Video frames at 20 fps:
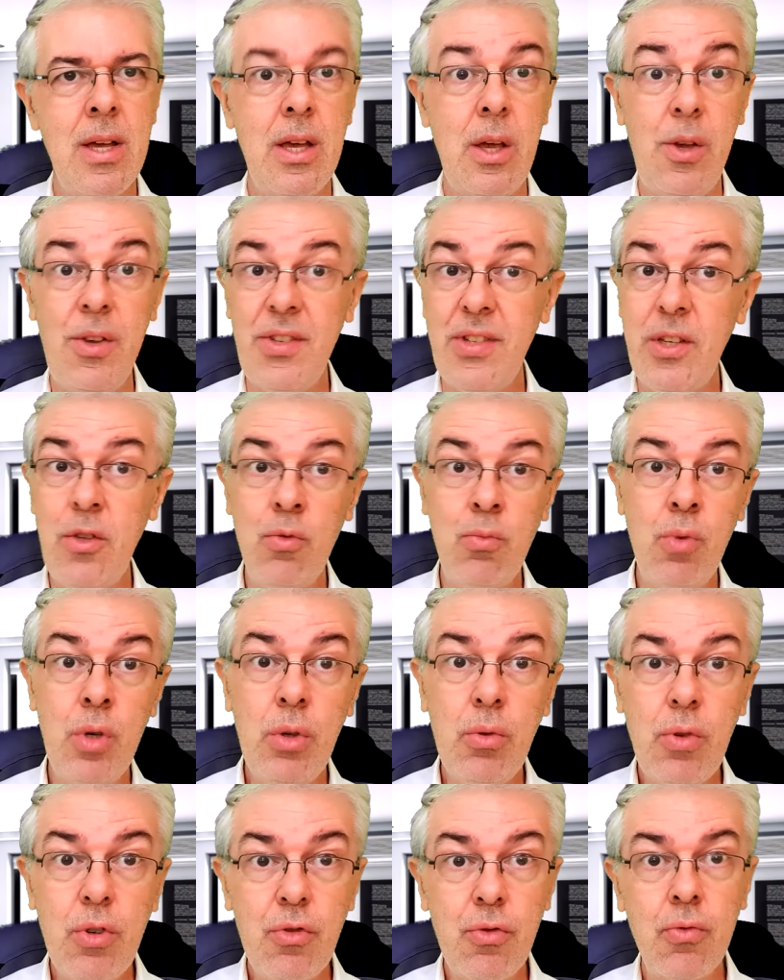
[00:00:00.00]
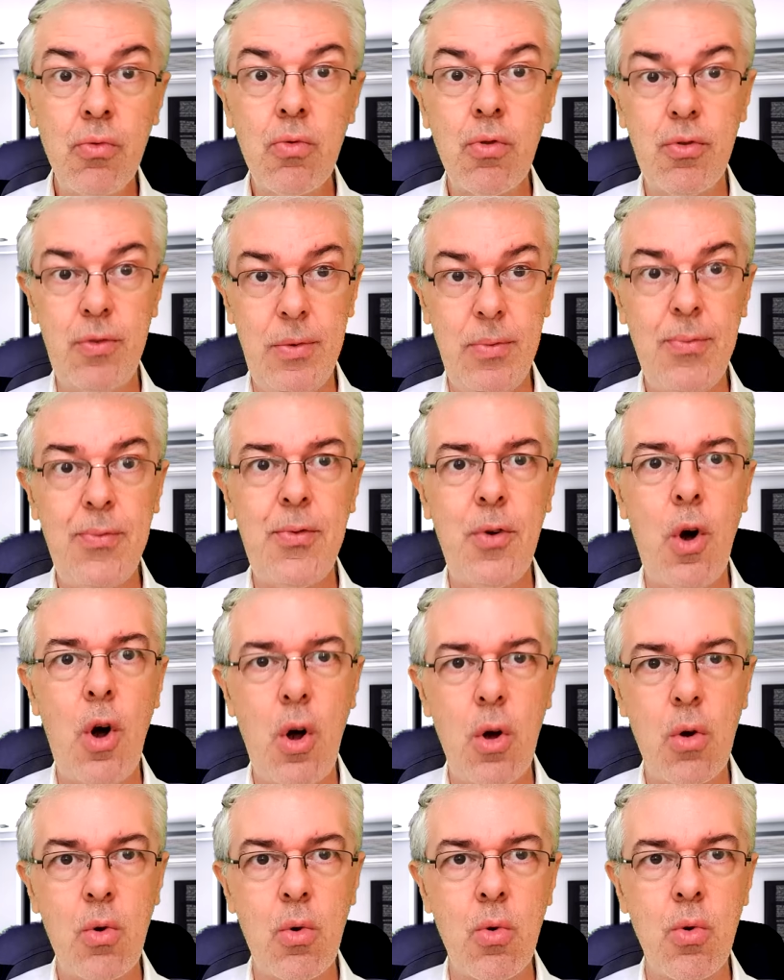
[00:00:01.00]
Eu ensino muito isso no curso de
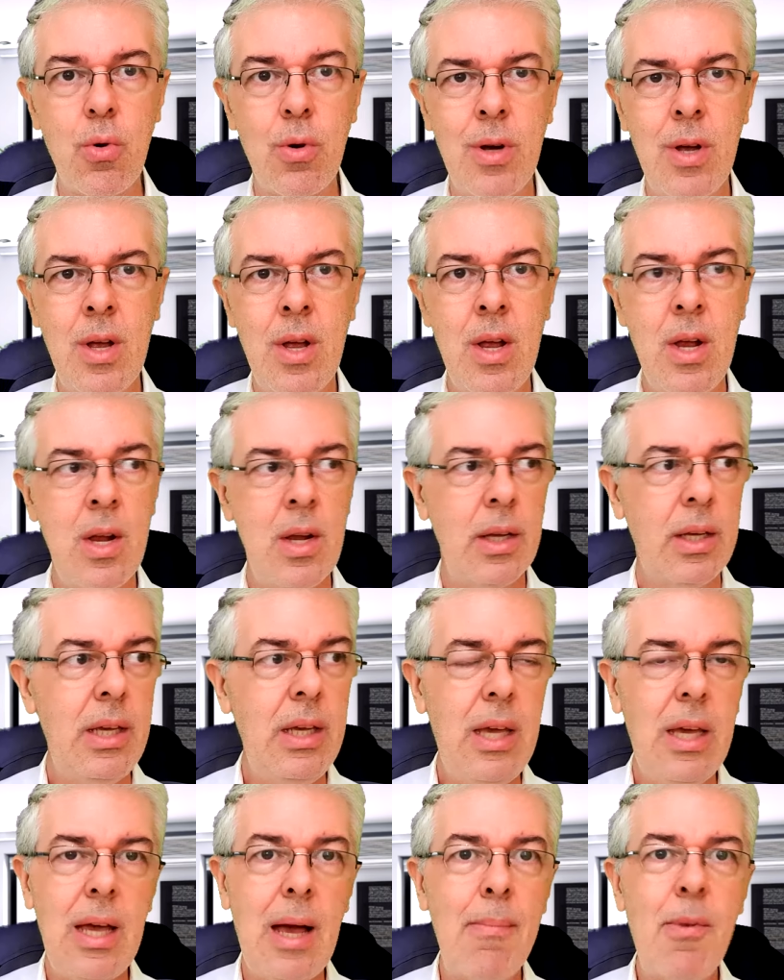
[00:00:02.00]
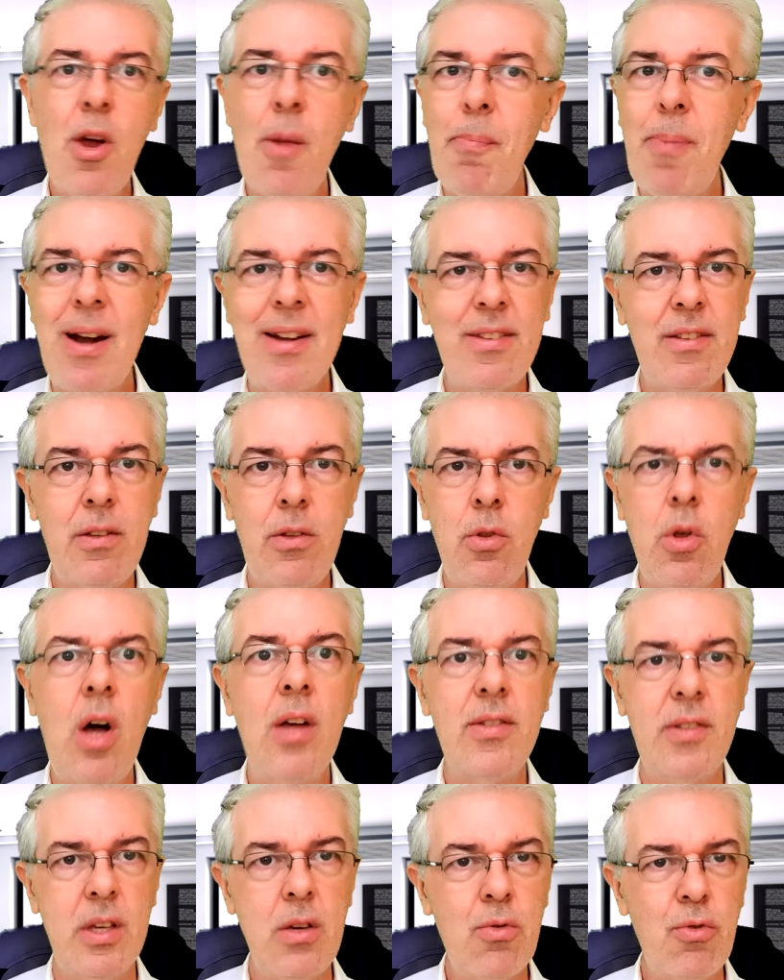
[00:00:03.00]
foco, que a maior parte de
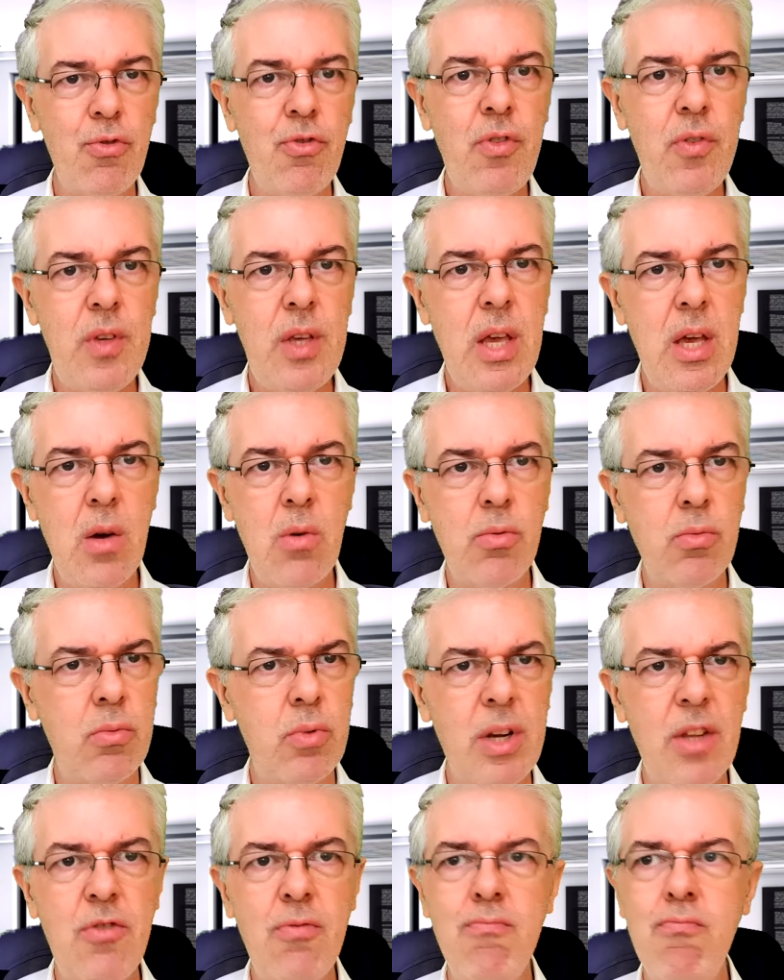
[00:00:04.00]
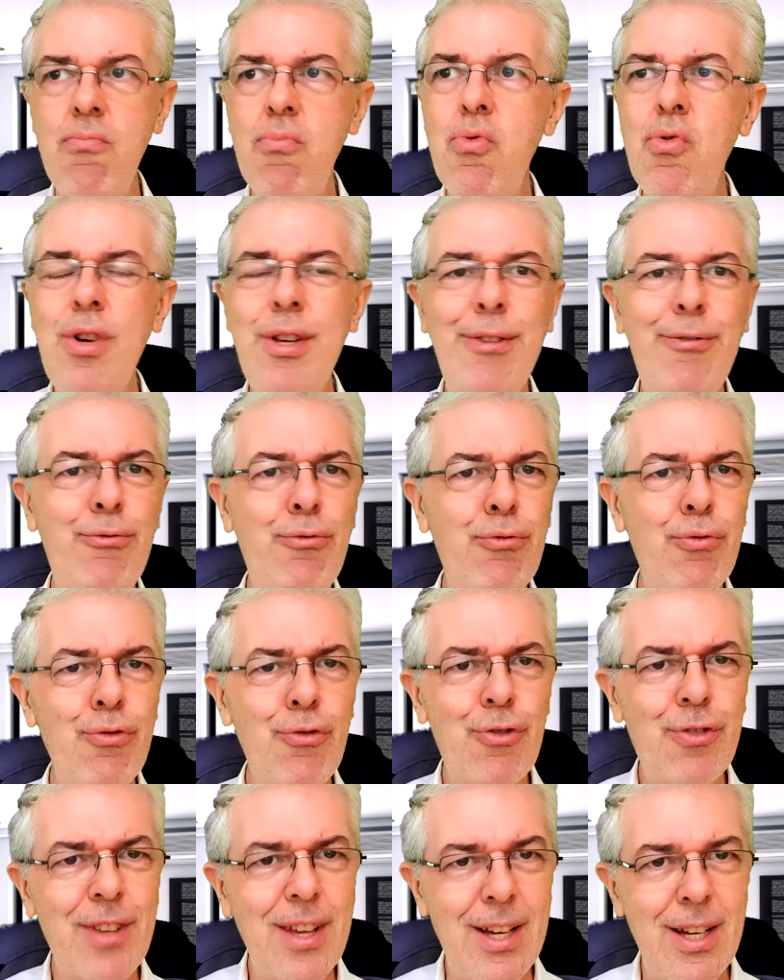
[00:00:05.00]
nós, inclusive eu, durante
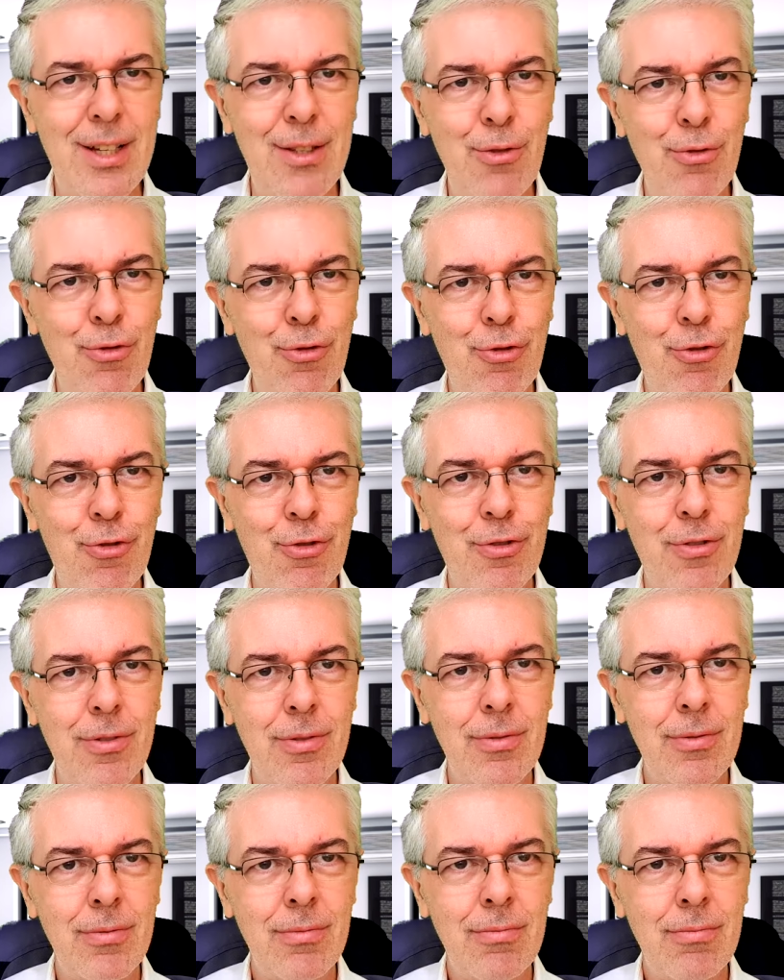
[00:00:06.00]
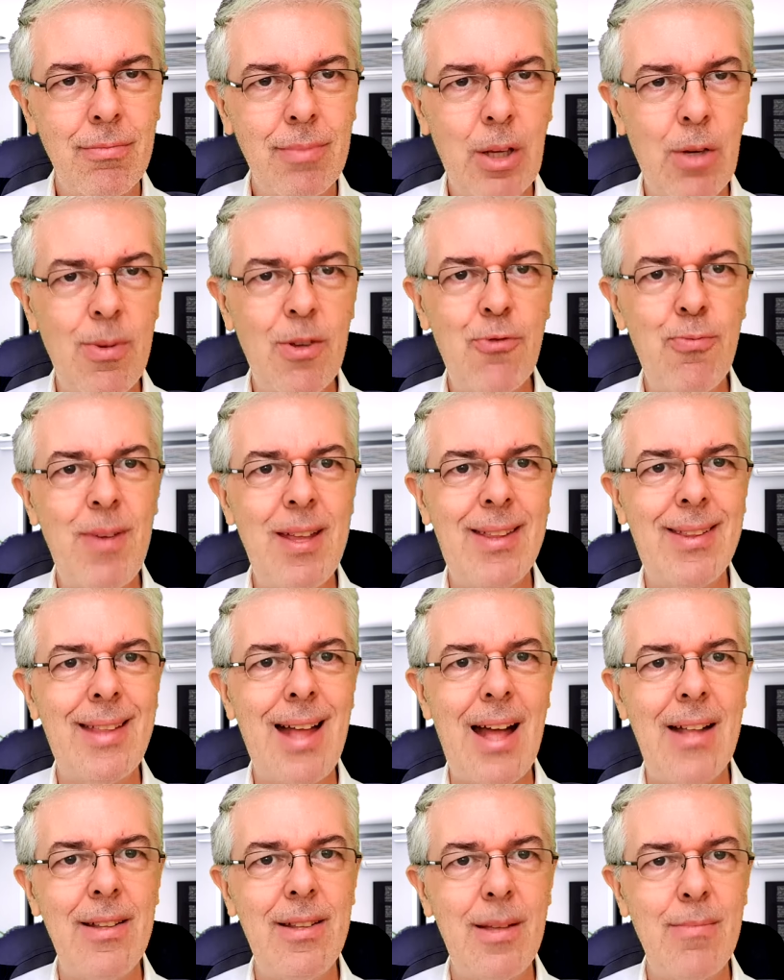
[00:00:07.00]
muitos anos, pelo menos
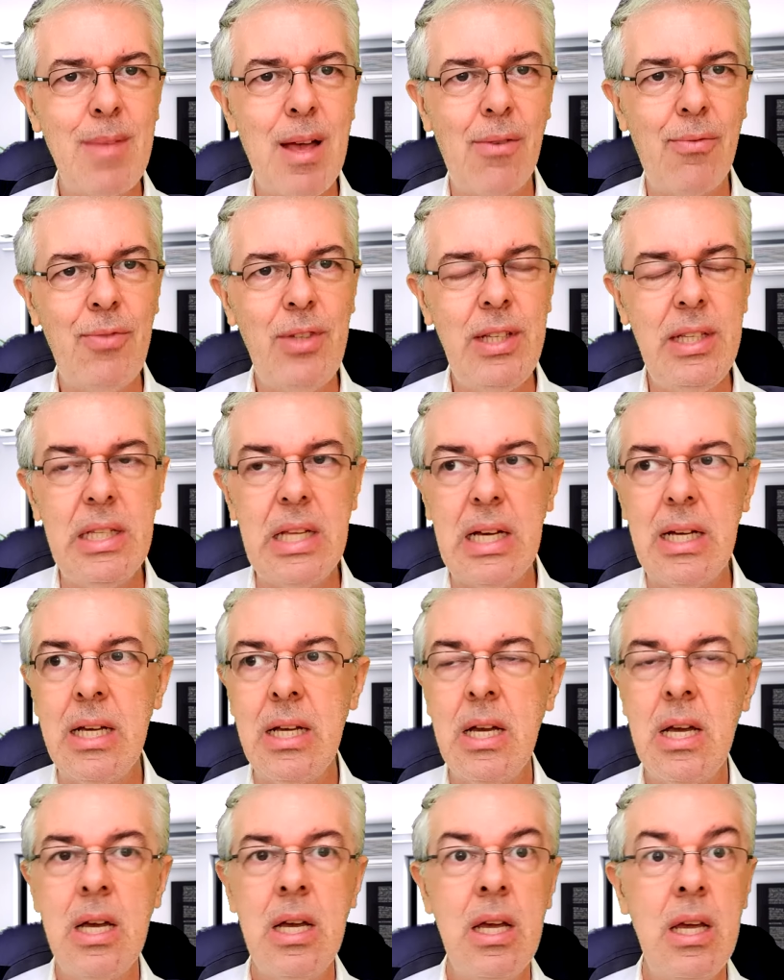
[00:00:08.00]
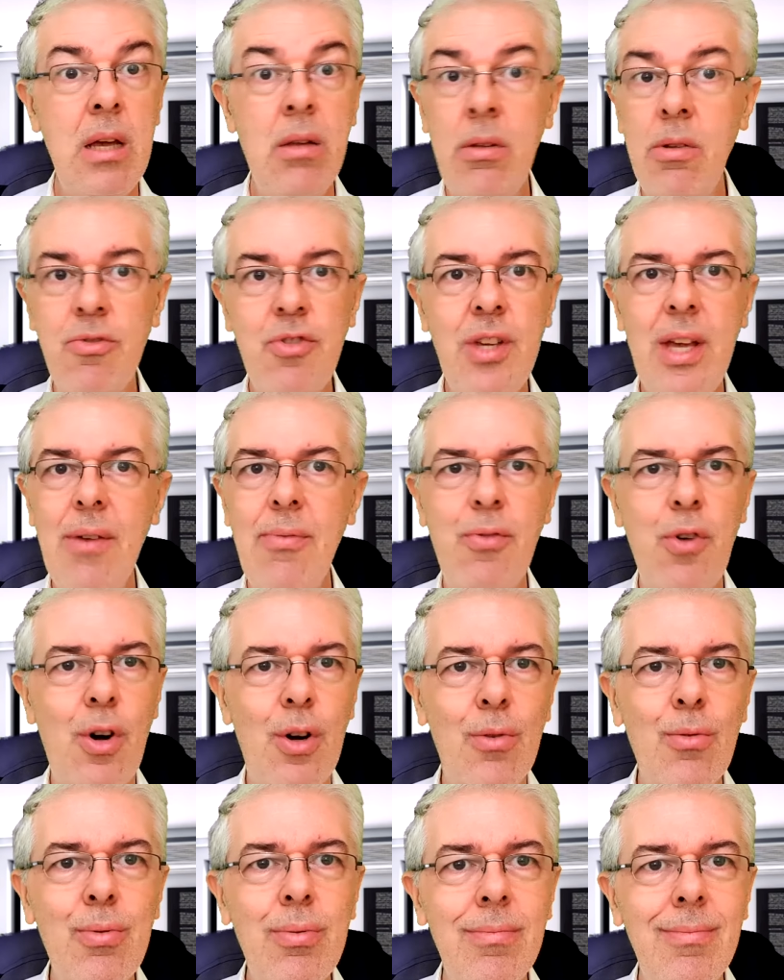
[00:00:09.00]
metade da minha vida, eu não tinha
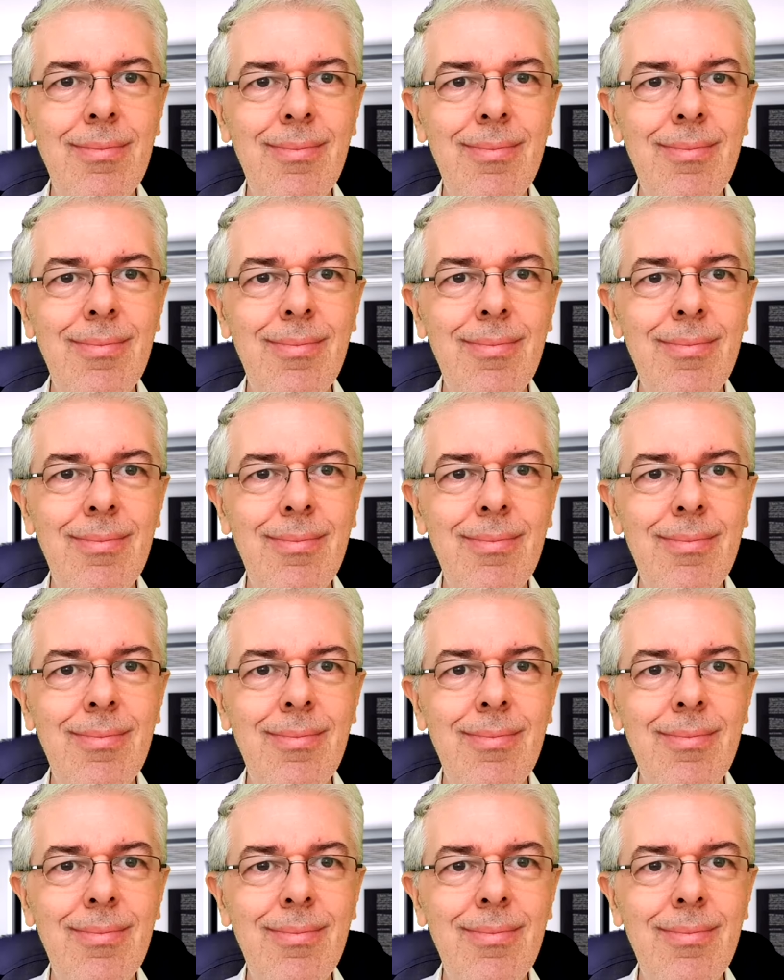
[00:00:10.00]
foco.